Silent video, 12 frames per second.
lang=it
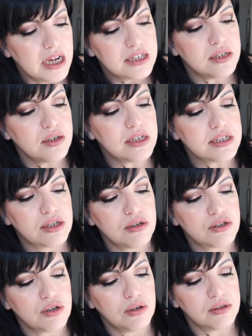solo che
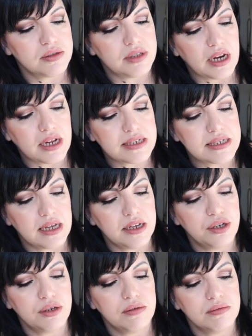sono solo 3,
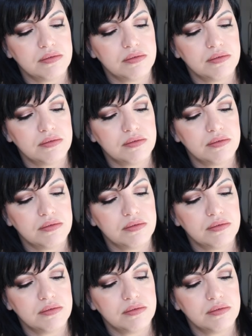6,